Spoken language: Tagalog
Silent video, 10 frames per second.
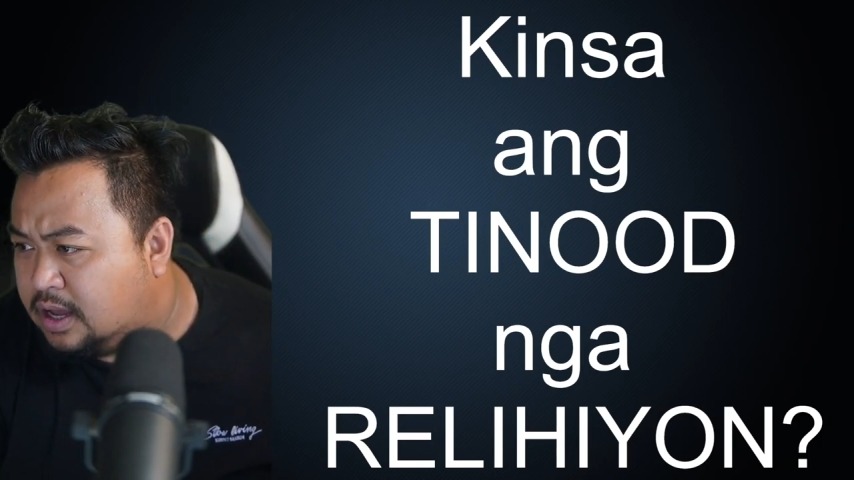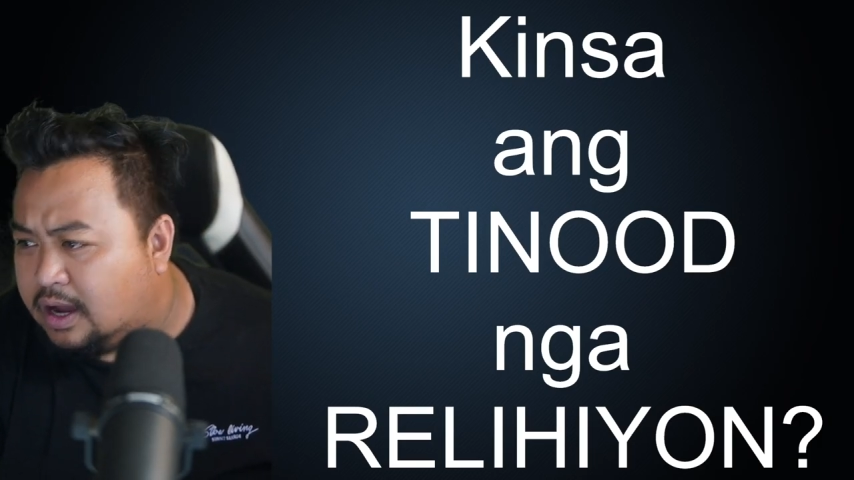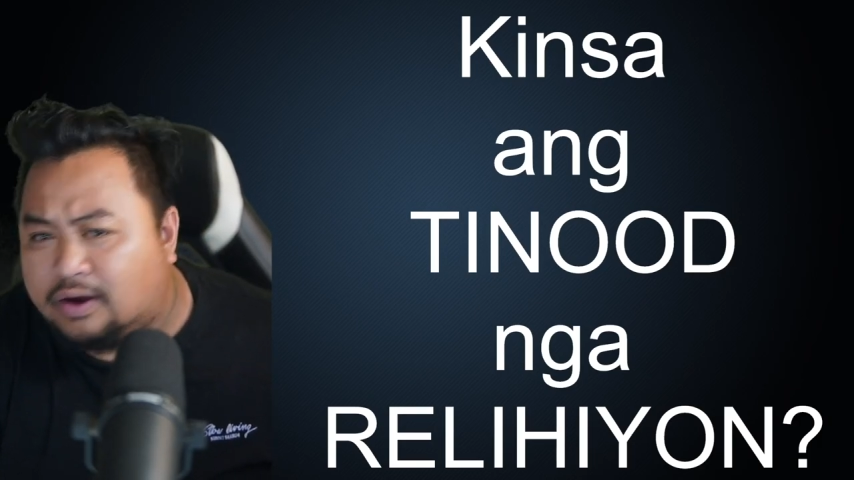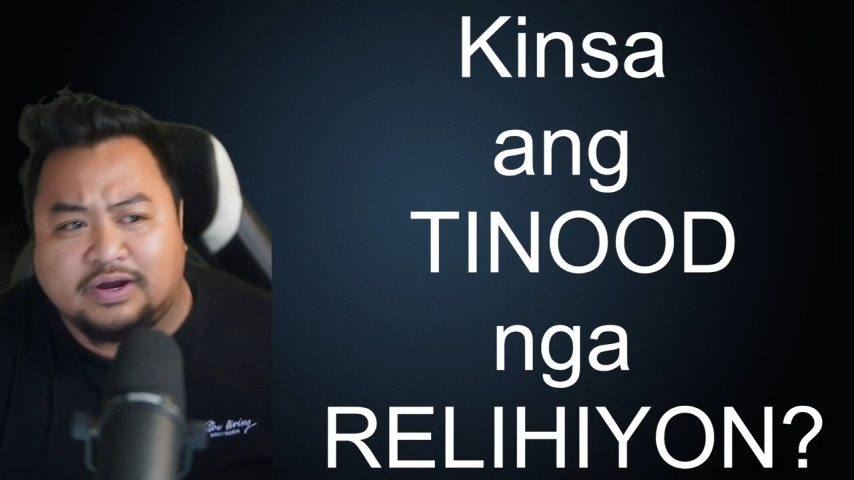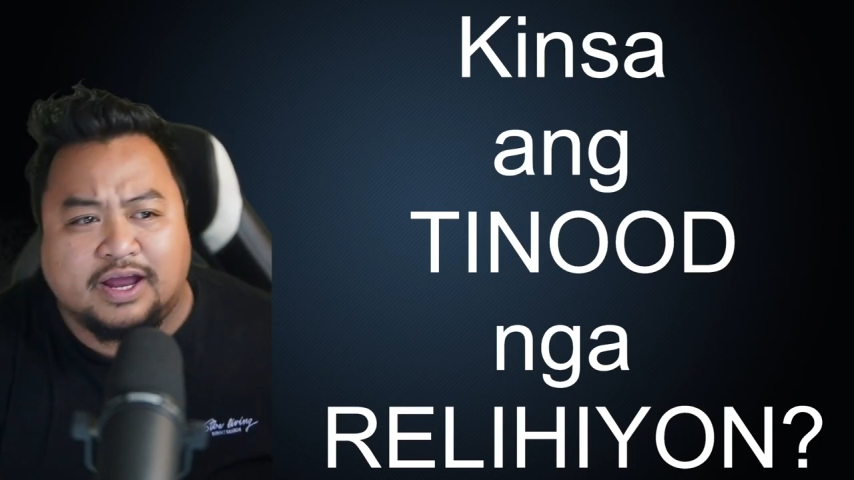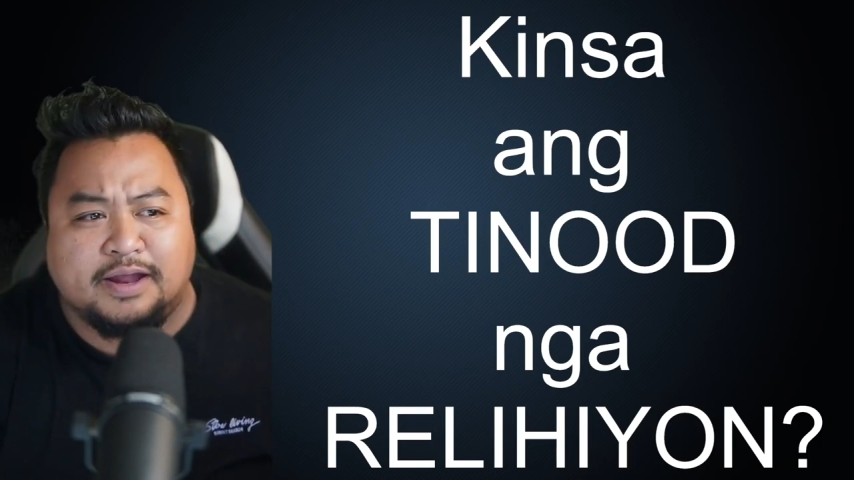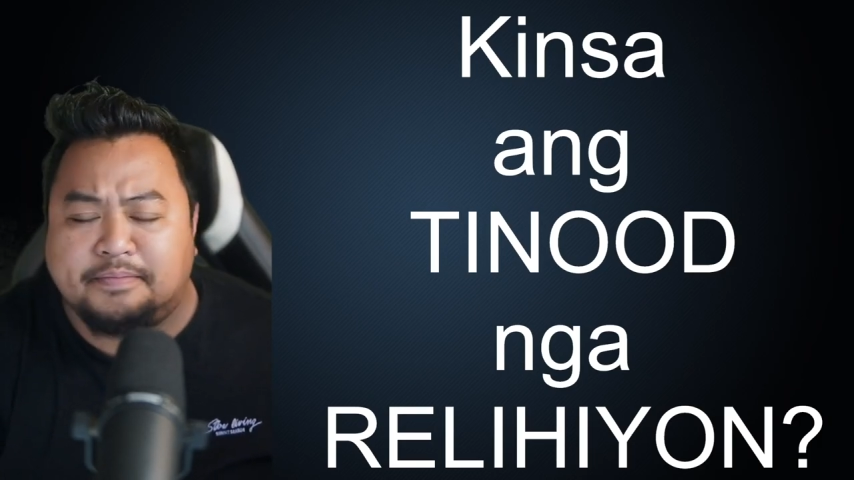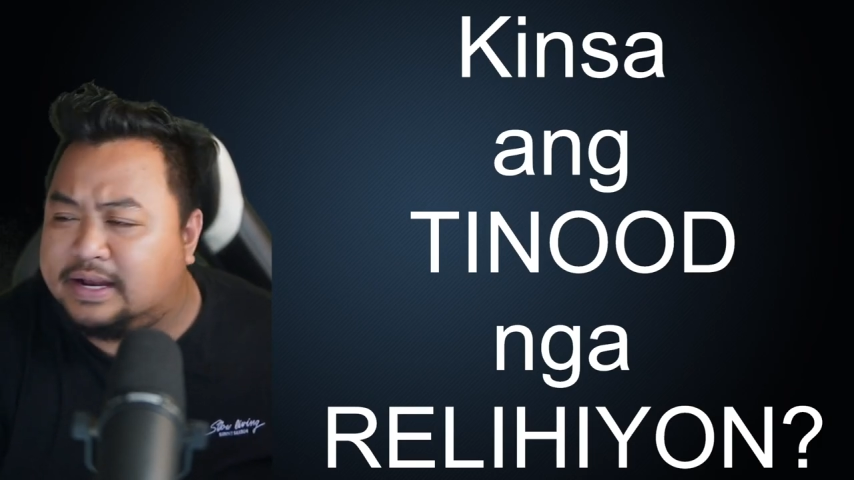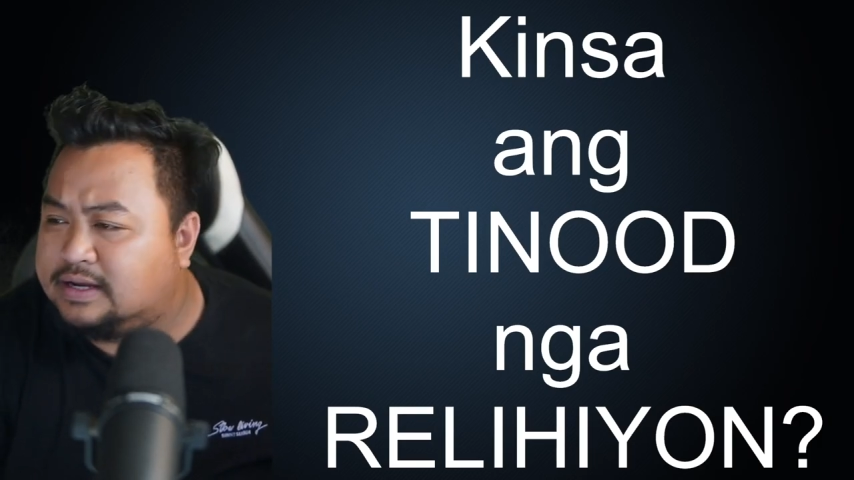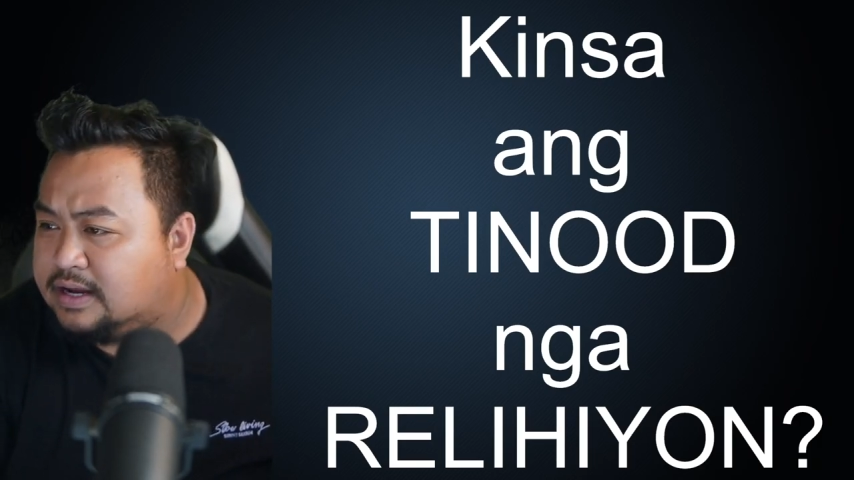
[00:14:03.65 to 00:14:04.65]
how can a
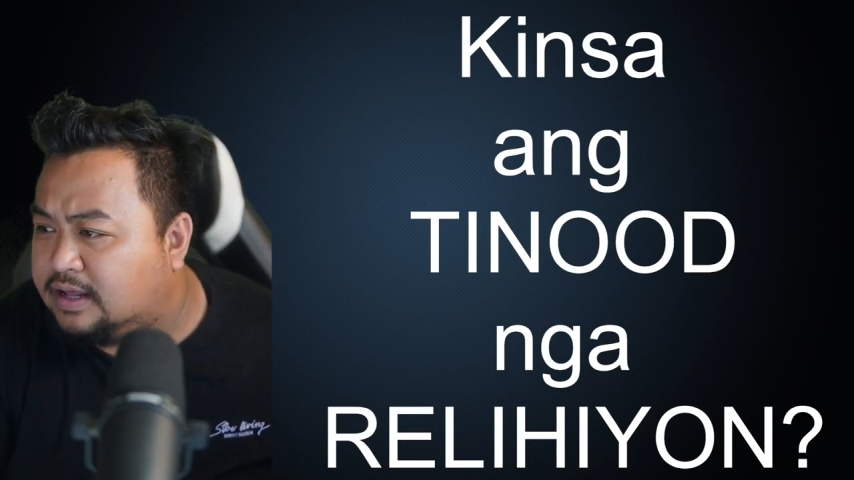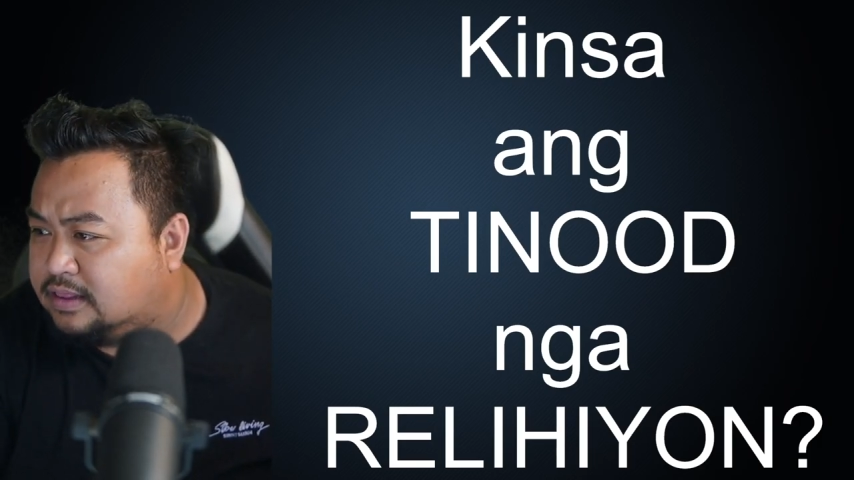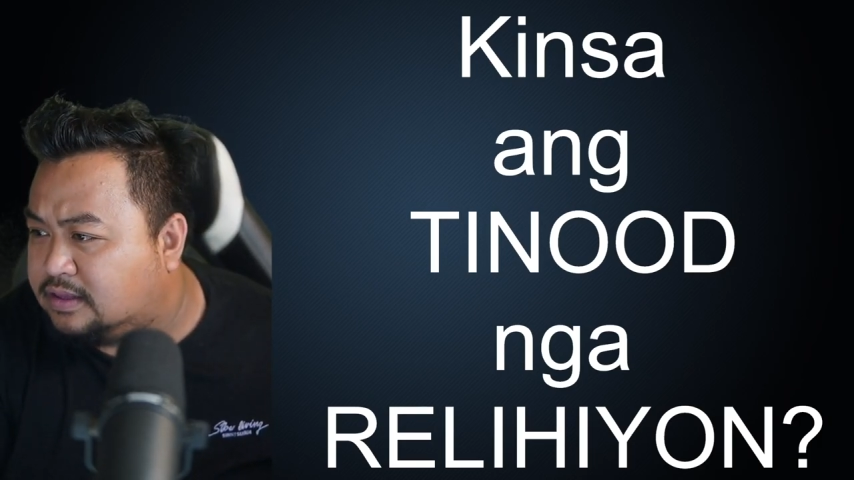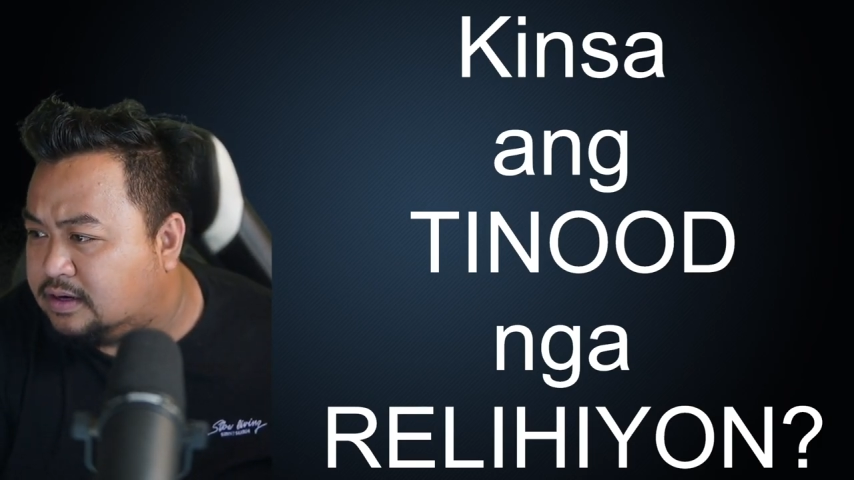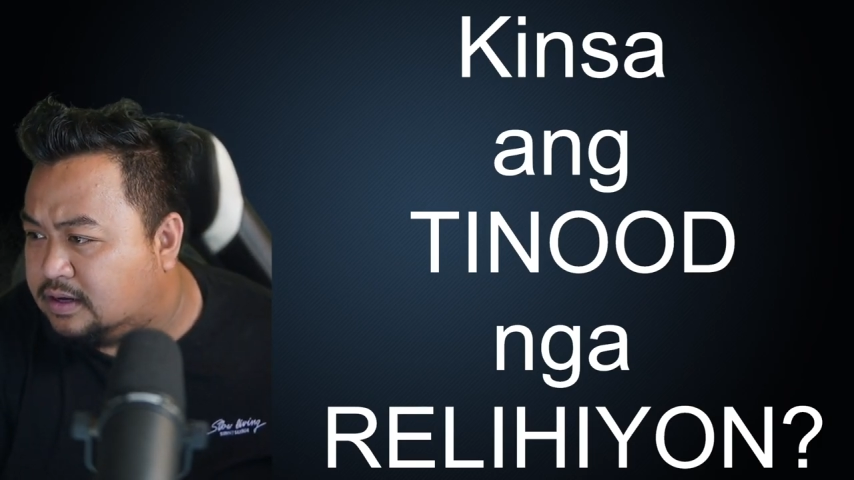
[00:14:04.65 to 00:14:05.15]
man can enter